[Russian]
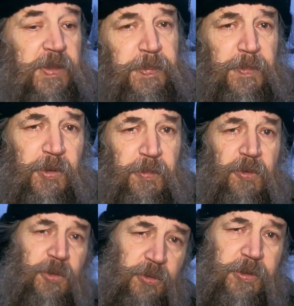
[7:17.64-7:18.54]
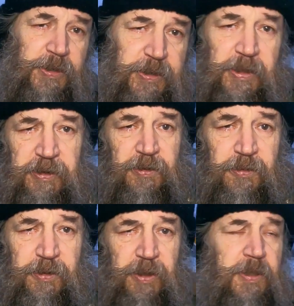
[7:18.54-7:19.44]
И, по-моему, ролик я
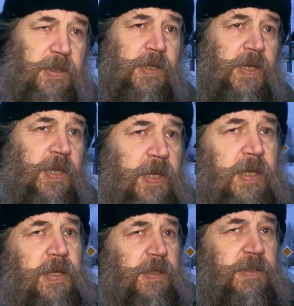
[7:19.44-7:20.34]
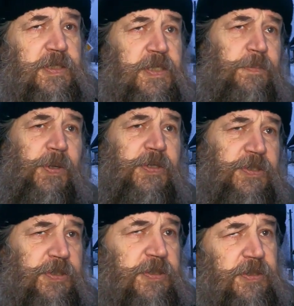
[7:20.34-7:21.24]
такой, если
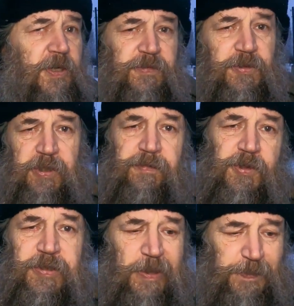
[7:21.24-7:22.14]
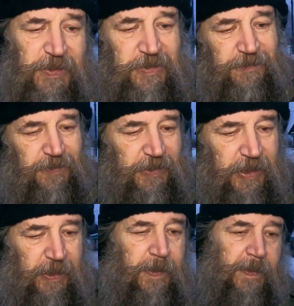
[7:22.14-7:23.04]
поищите, давно-давно записывал.